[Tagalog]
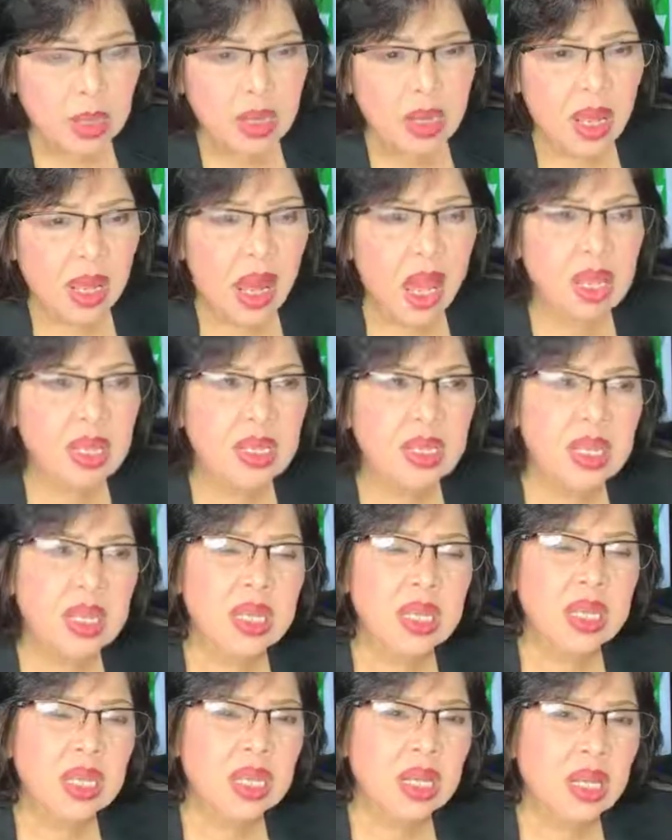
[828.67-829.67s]
Naka,
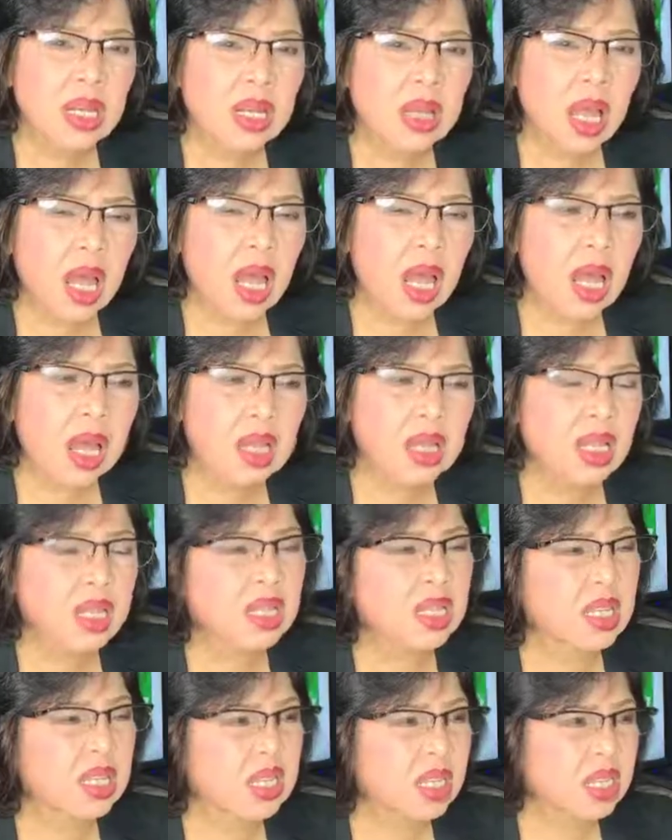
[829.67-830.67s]
hinihinga ka,
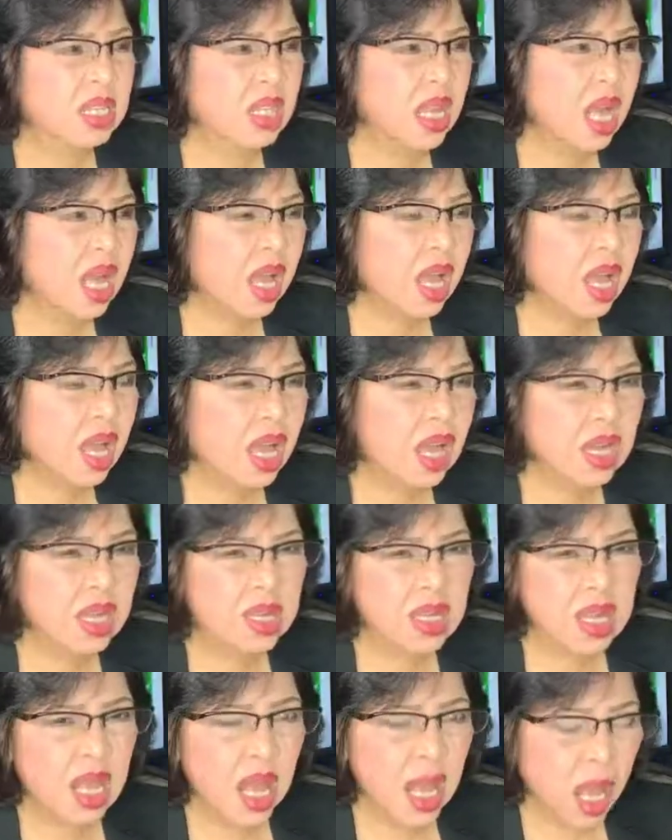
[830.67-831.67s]
nanghihina ka,
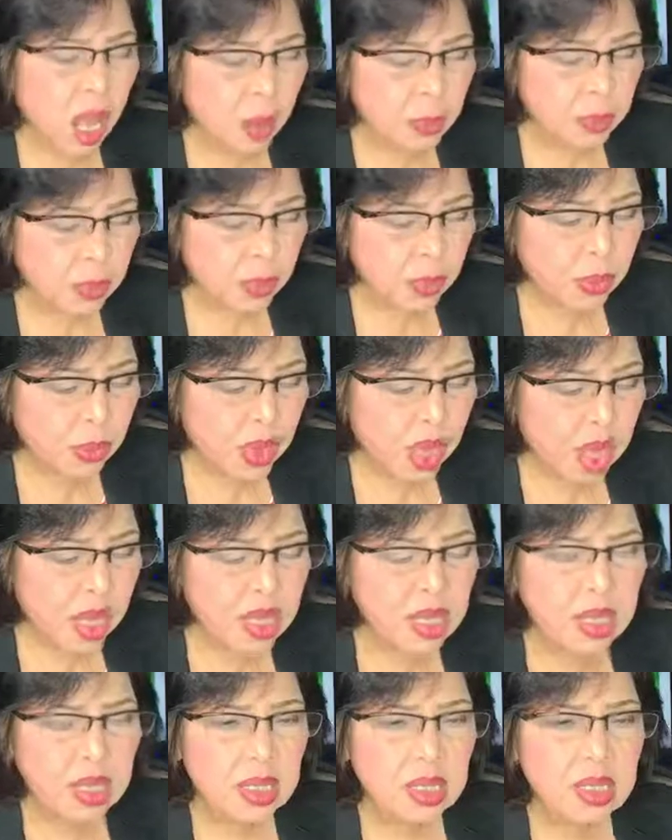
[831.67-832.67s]
hinahapo ka.